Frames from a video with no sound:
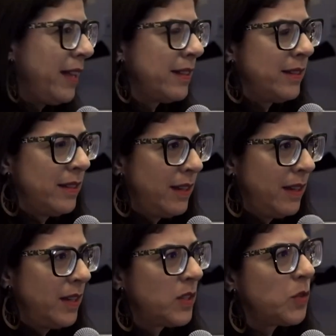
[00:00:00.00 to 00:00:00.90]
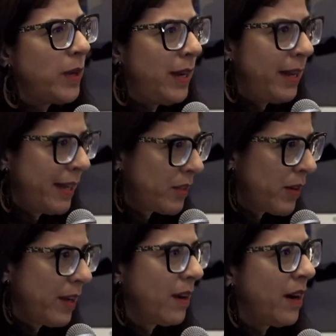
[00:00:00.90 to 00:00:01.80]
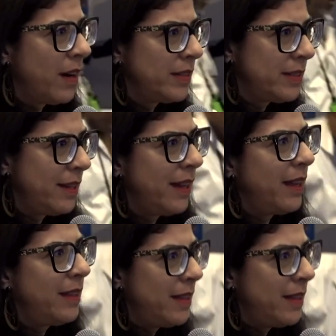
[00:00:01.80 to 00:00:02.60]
raros y esto está bien